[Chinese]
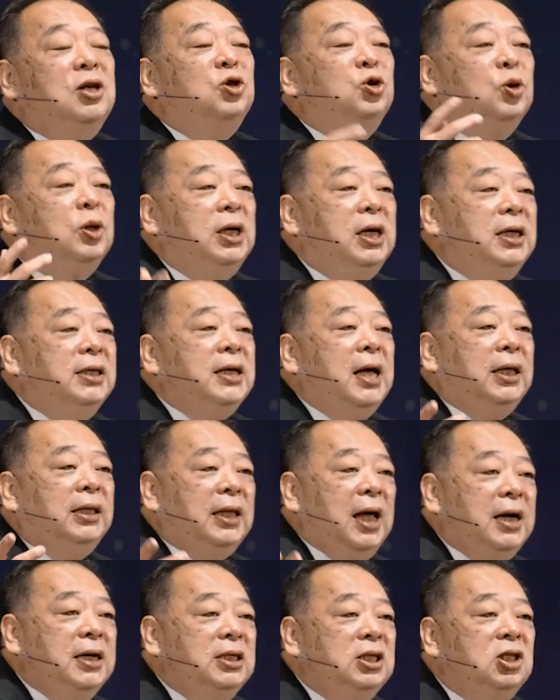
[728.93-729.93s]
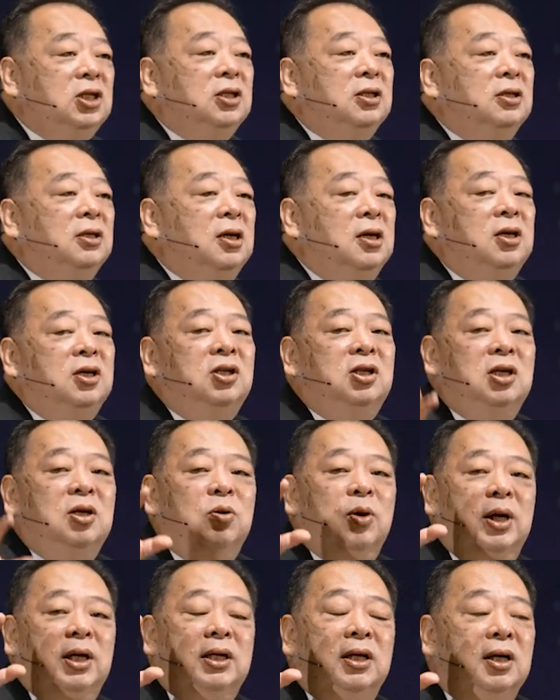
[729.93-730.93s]
然税吏在当时社
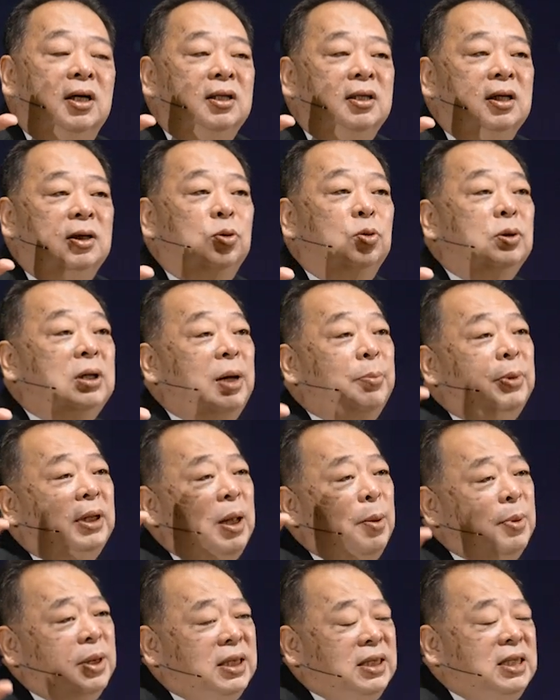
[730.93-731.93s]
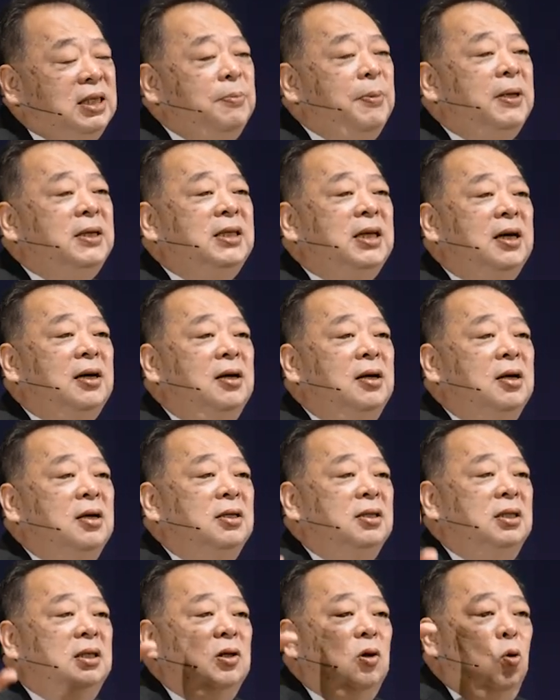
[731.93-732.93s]
会的程度，他们他们基本上
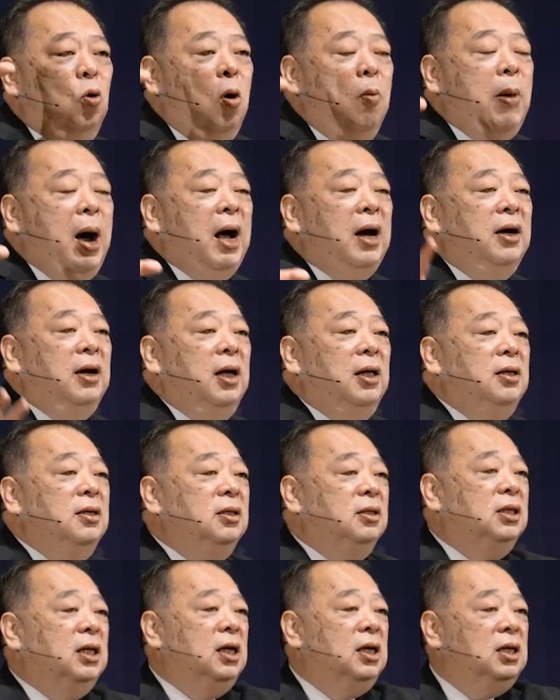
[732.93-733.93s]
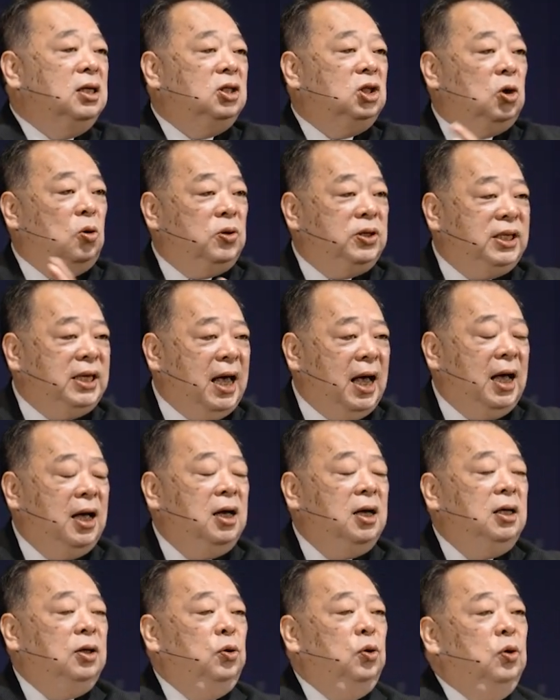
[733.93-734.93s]
是罗马人的手下，
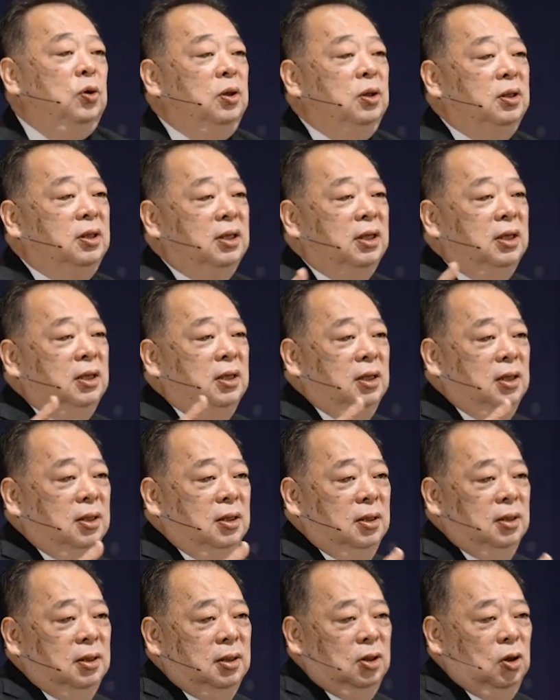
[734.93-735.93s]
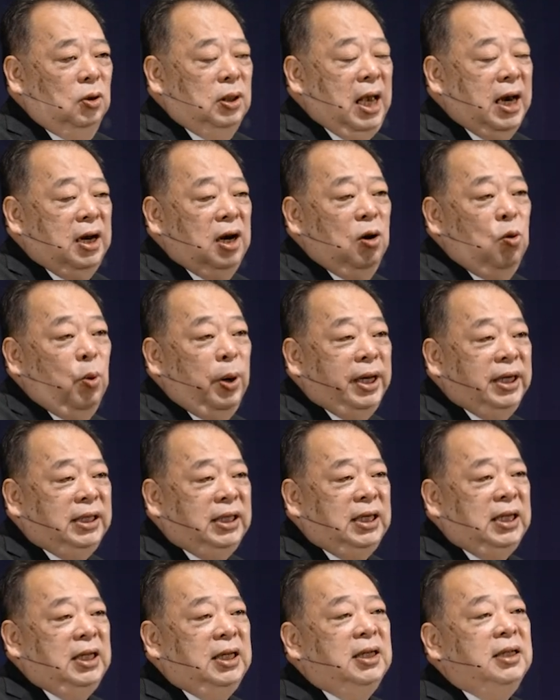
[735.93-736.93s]
与这个犹太人为
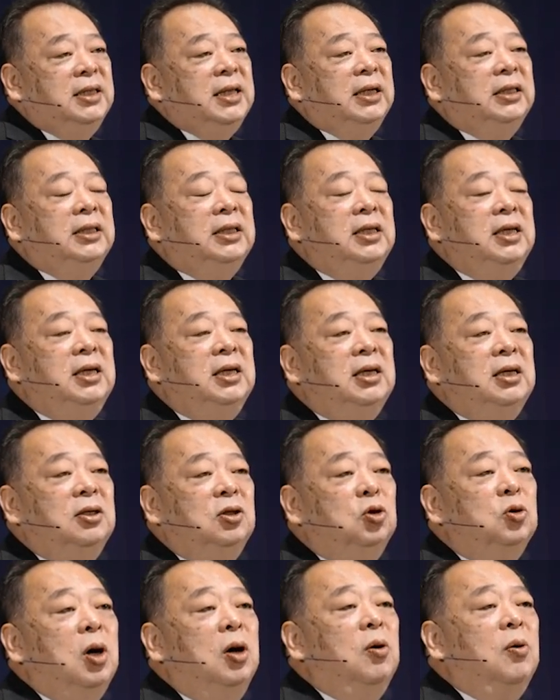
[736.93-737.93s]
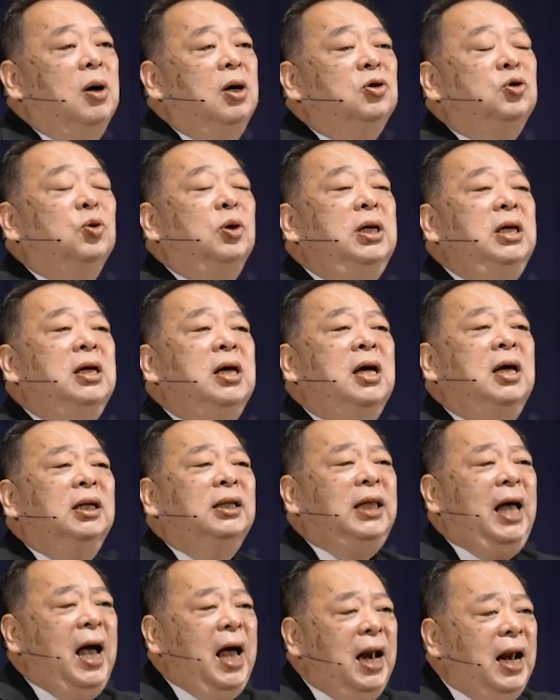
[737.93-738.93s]
敌的这样的一个状况，所以
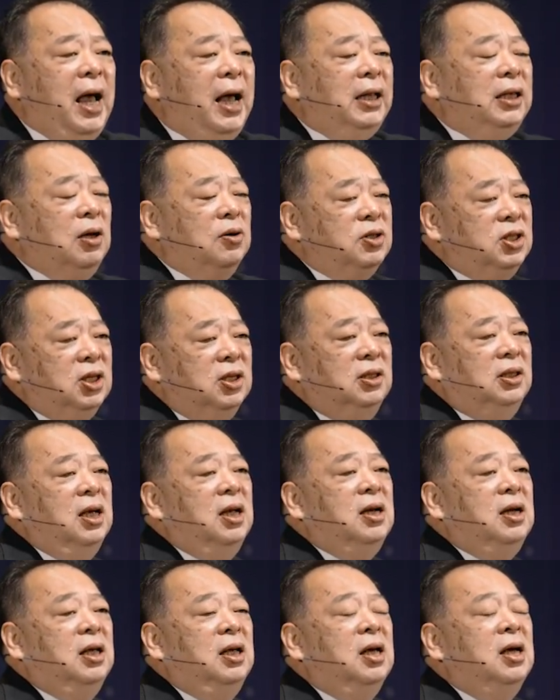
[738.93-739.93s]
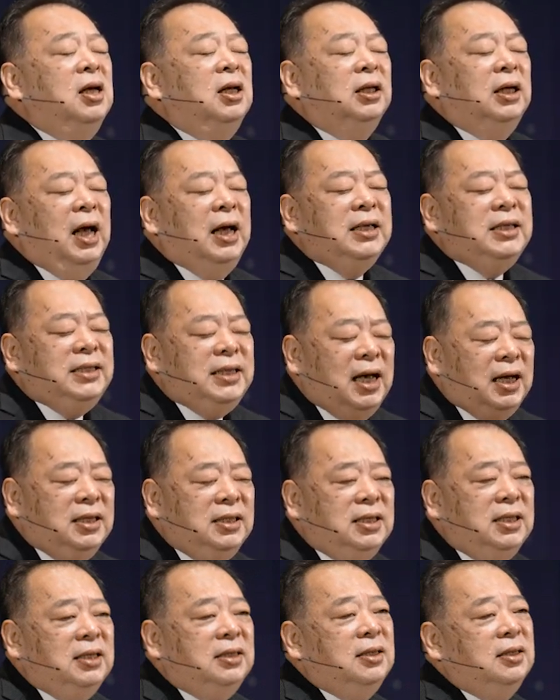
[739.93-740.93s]
他来到圣殿里，他
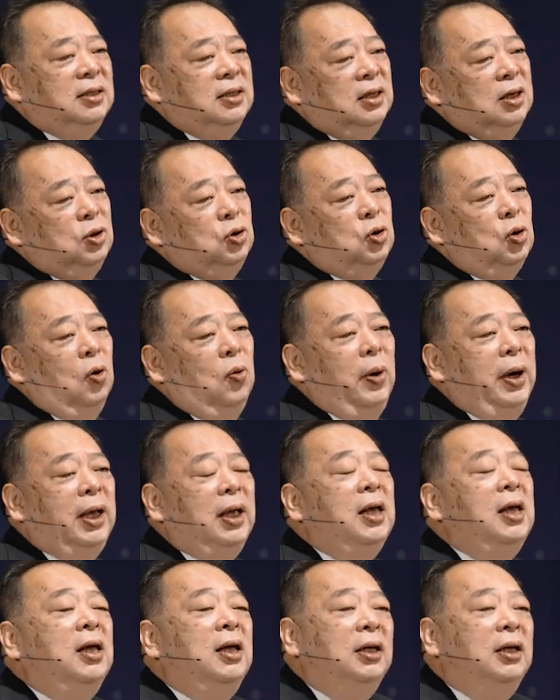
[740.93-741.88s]
想起自己的作为，